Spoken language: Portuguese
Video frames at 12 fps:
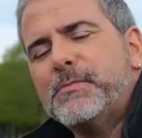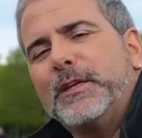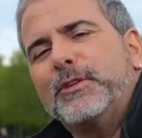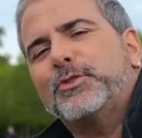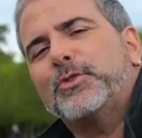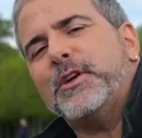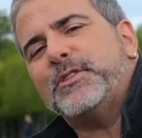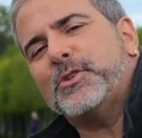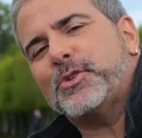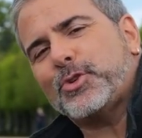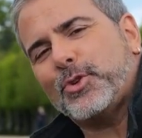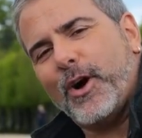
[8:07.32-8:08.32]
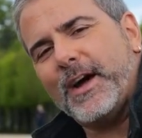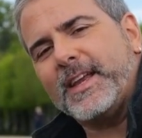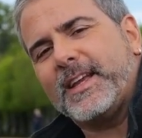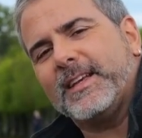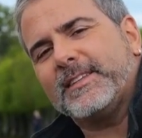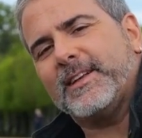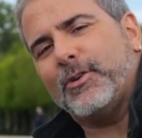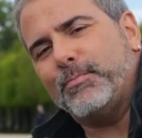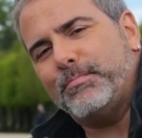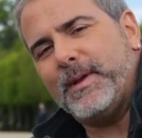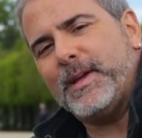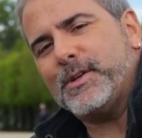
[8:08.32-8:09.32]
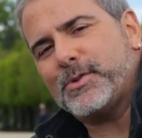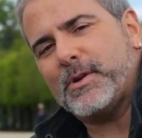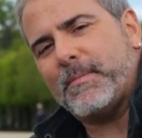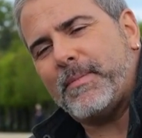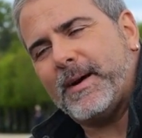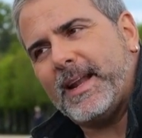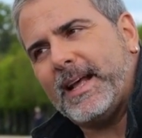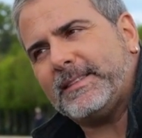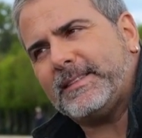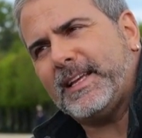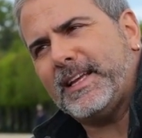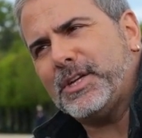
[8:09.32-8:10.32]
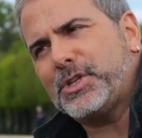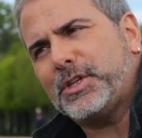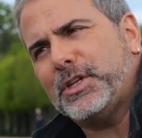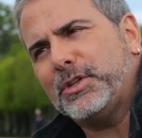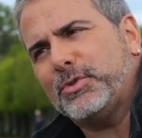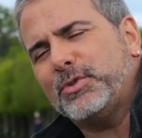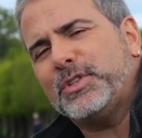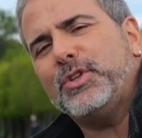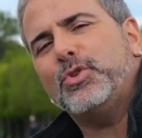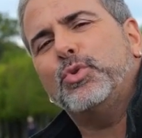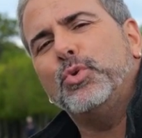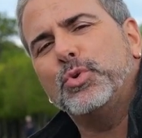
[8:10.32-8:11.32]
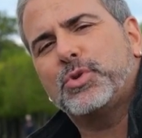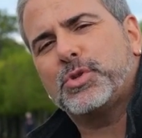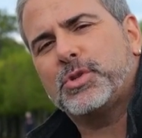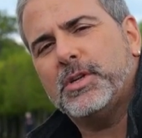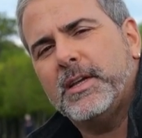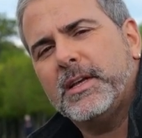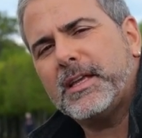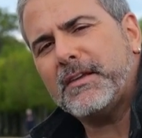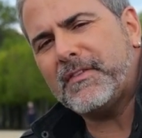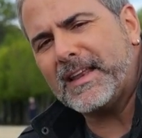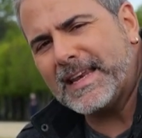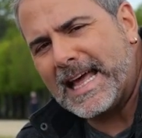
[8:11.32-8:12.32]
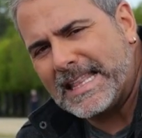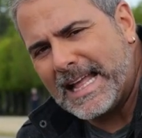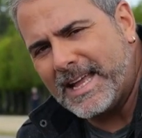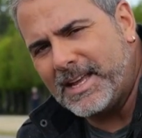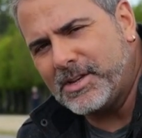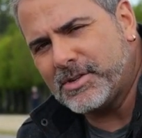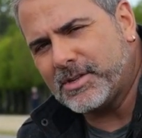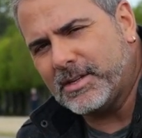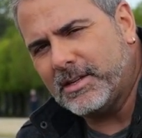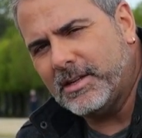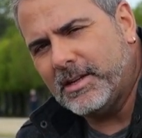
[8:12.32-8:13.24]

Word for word: menções históricas ao beijo aparecem em escritos hindus, que vêm lá da Índia,